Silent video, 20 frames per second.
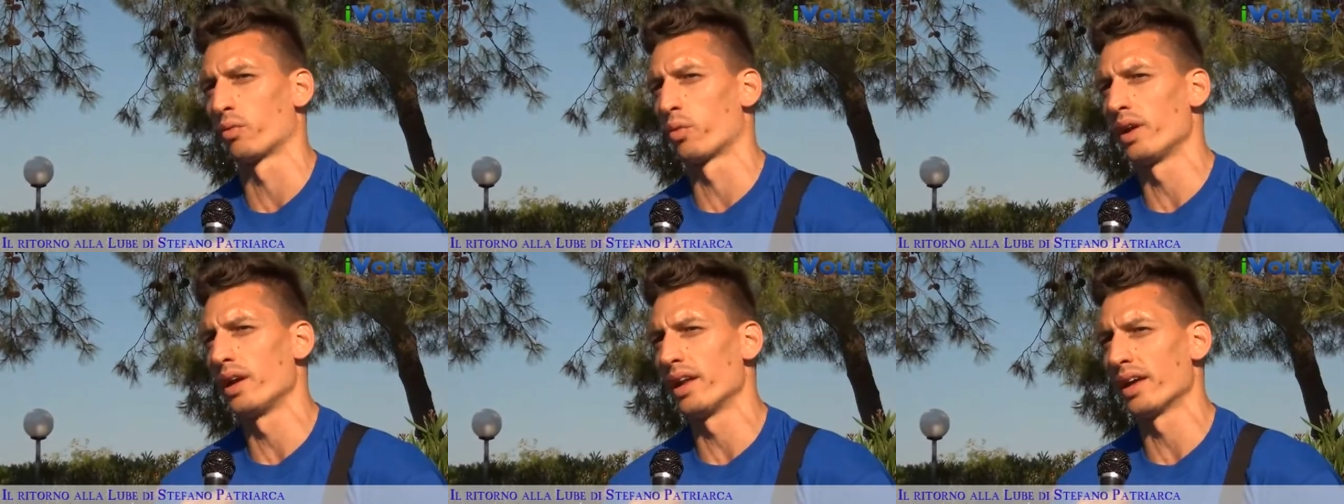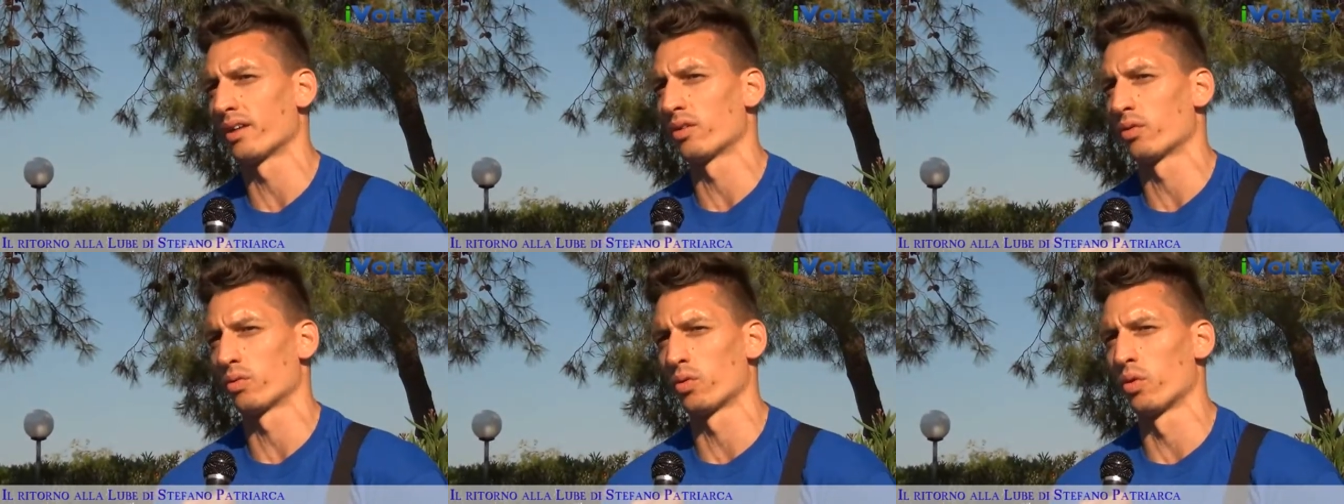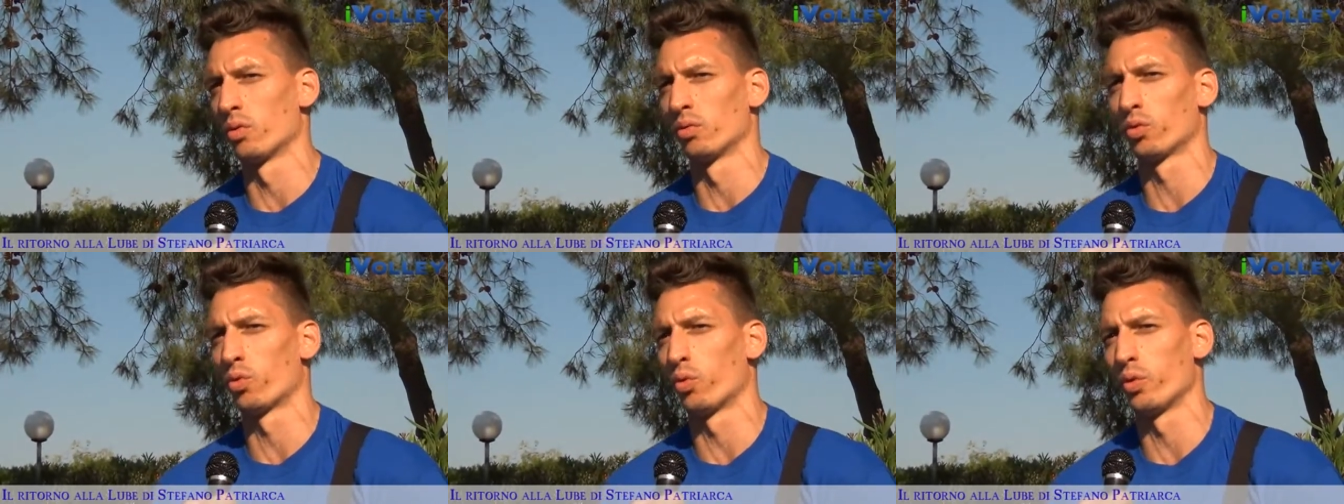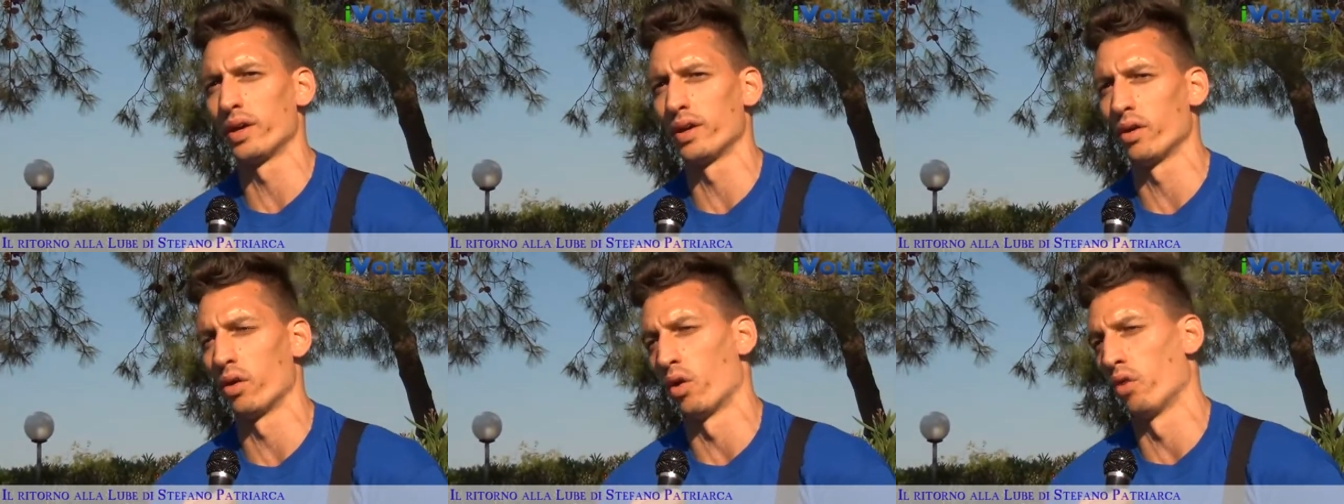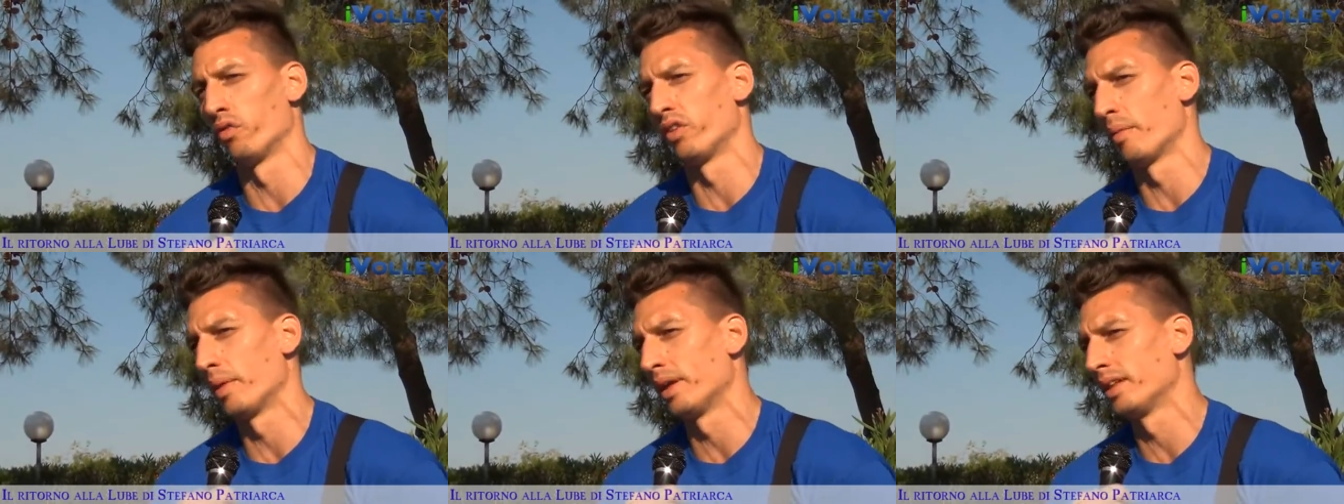Quelle con cui
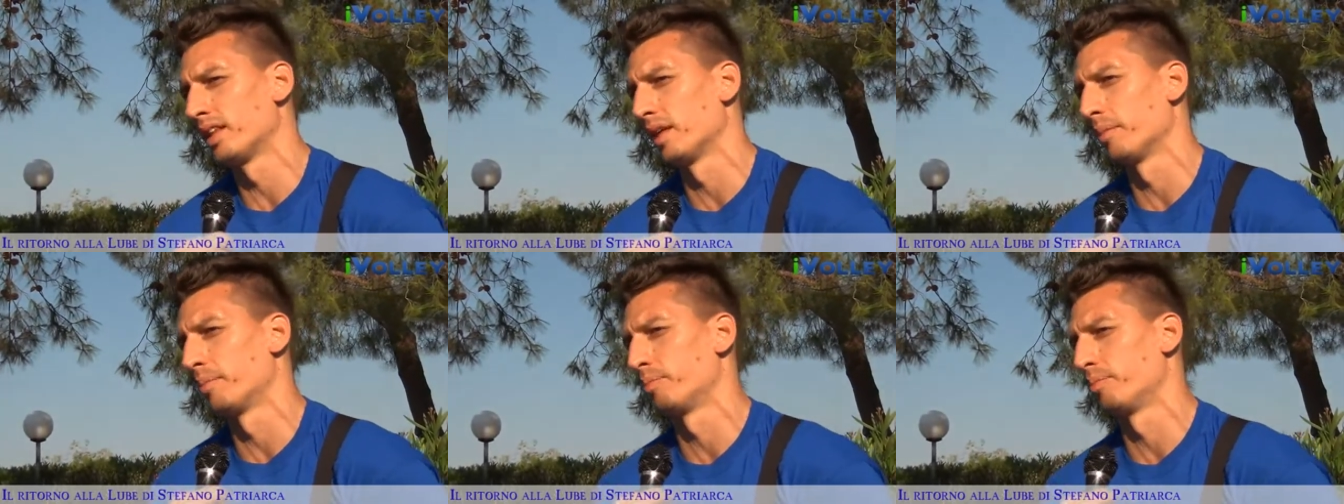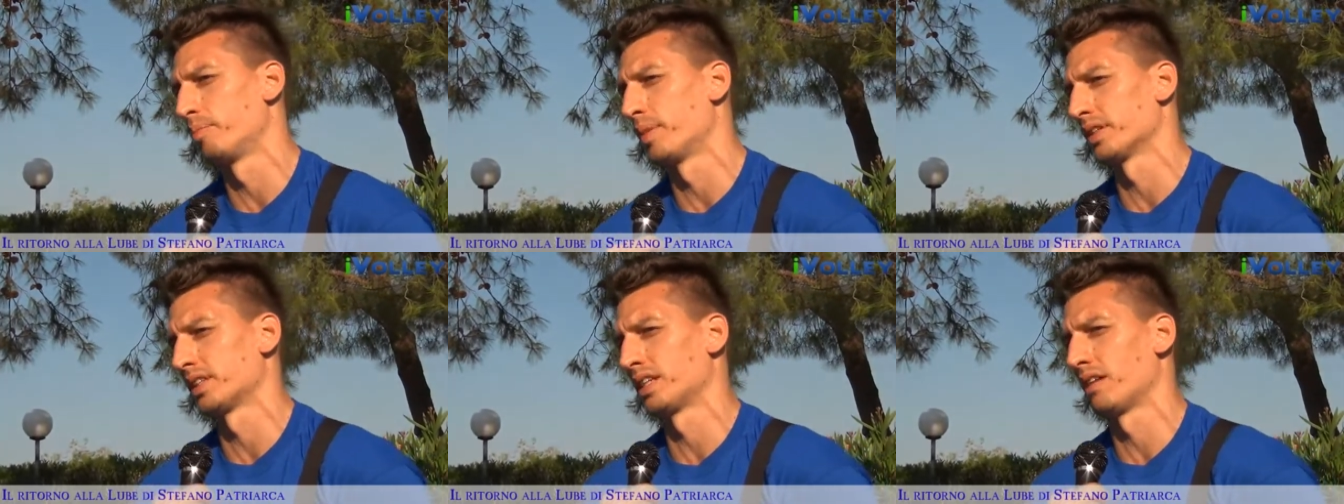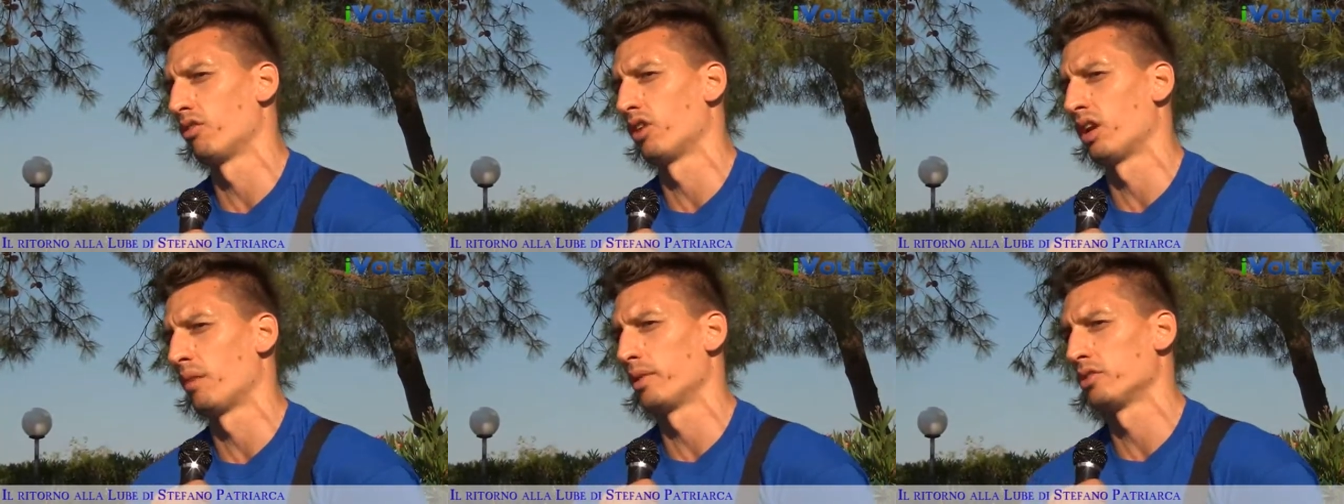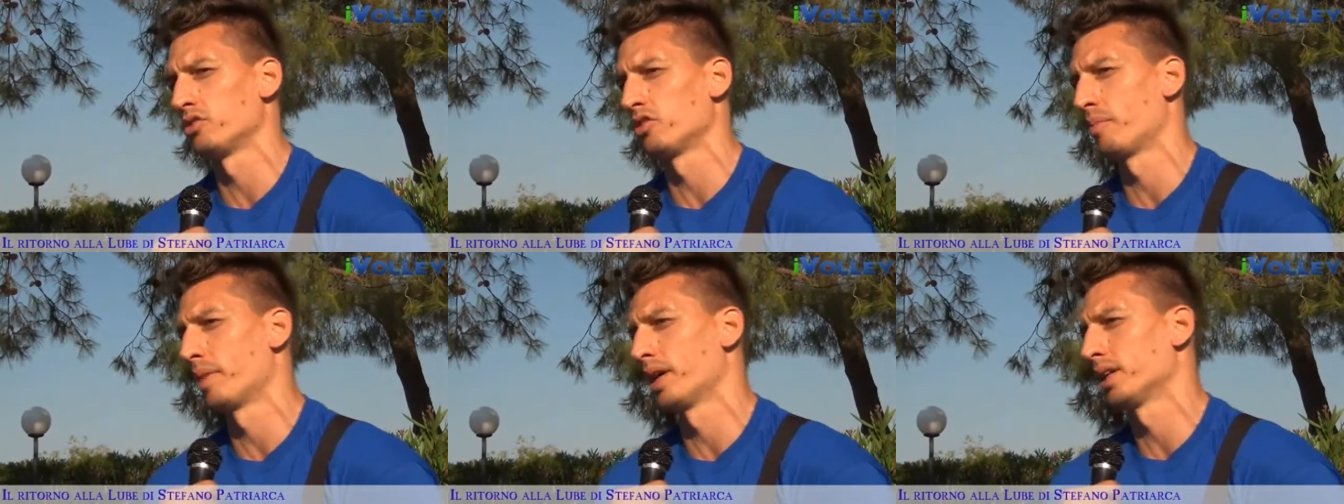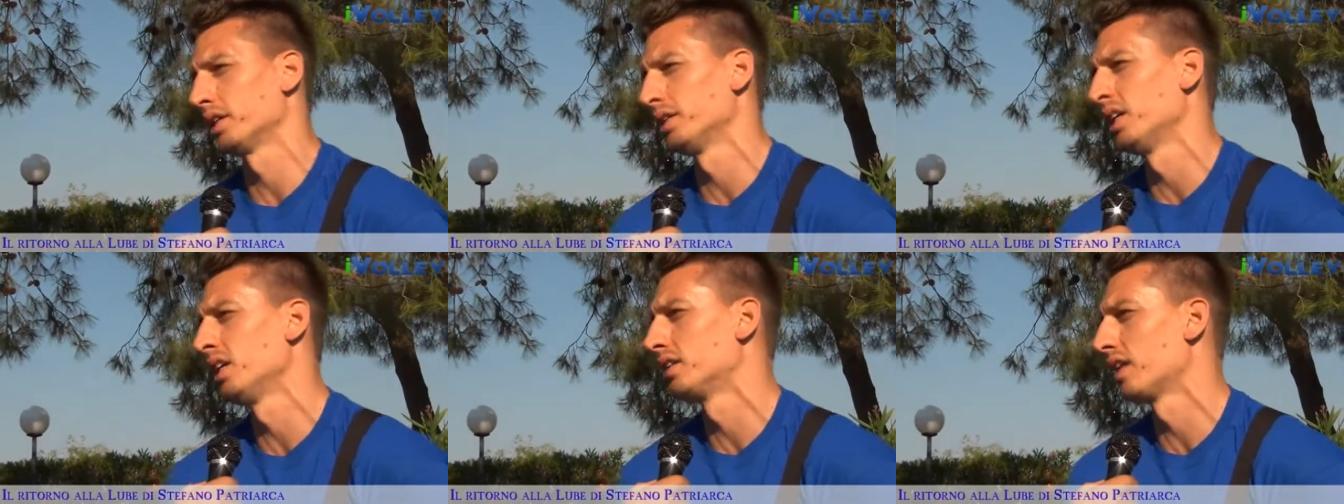ovviamente passavo la maggior
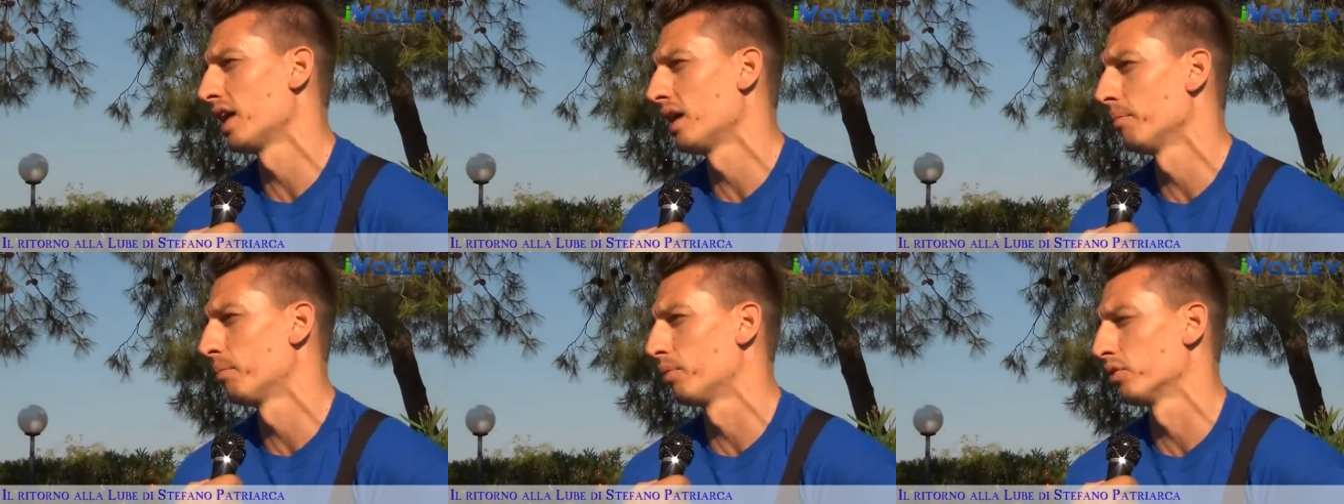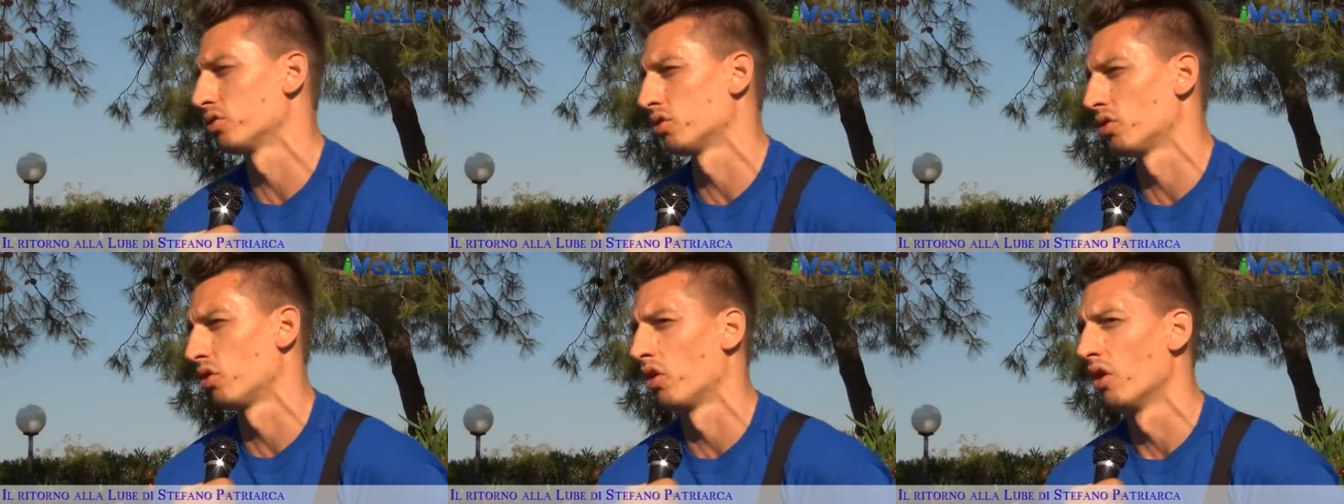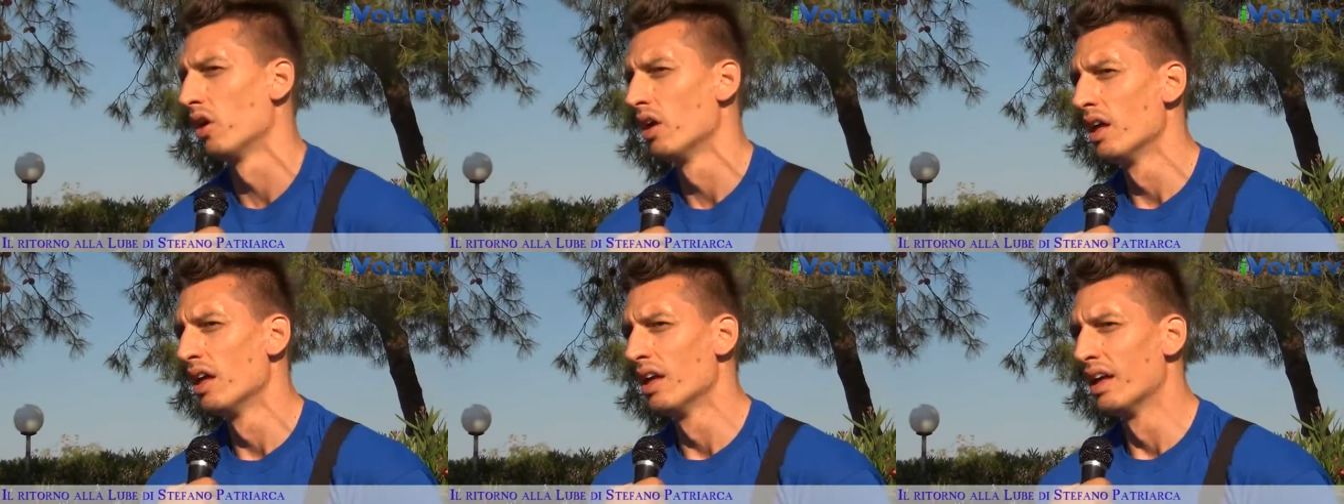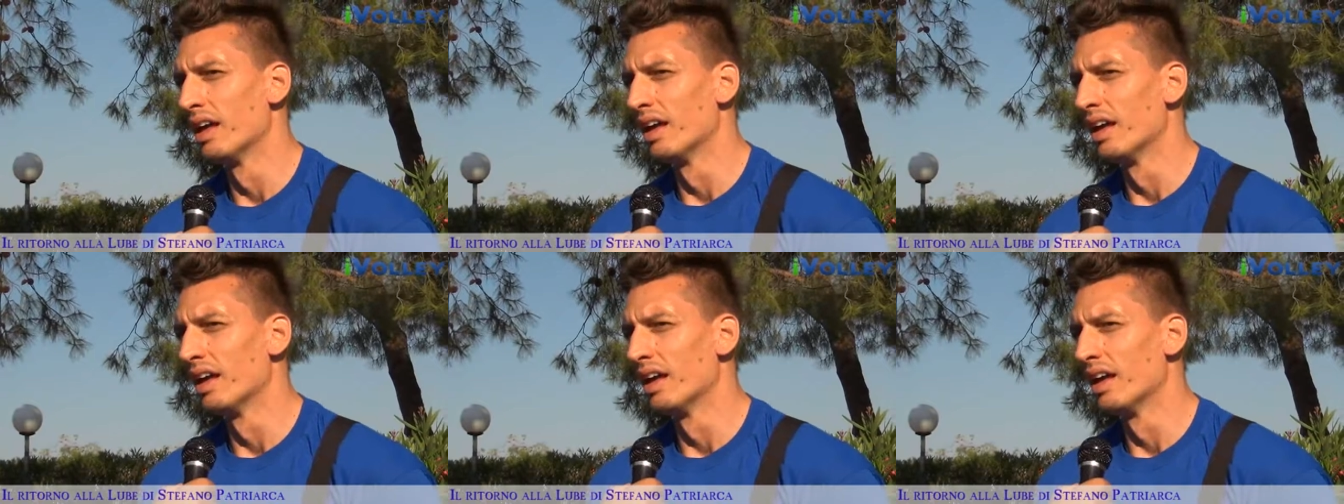parte del tempo sono